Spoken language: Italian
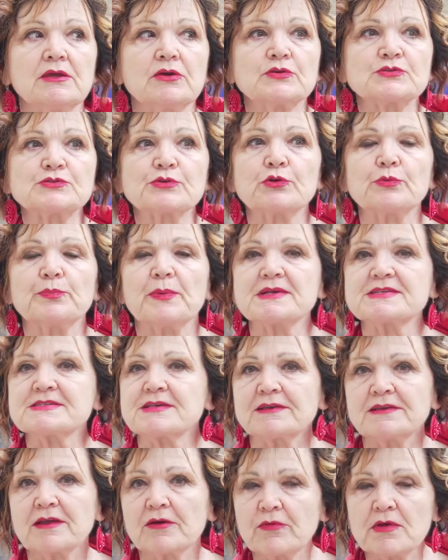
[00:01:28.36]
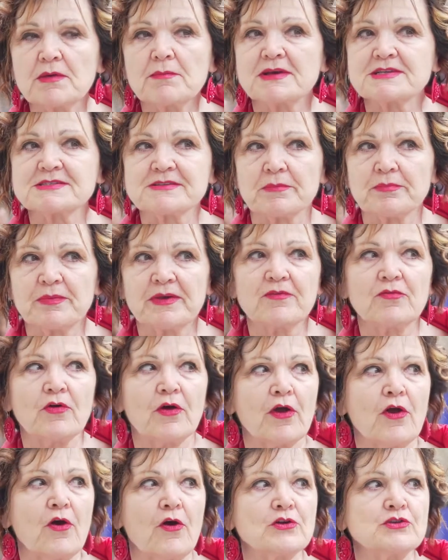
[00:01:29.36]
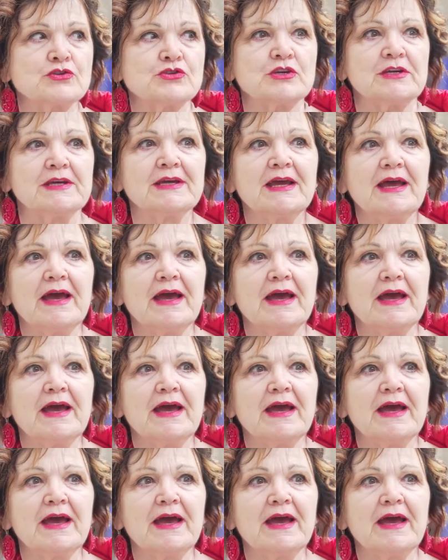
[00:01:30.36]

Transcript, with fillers: Io sono passata qui ma sapevo che oggi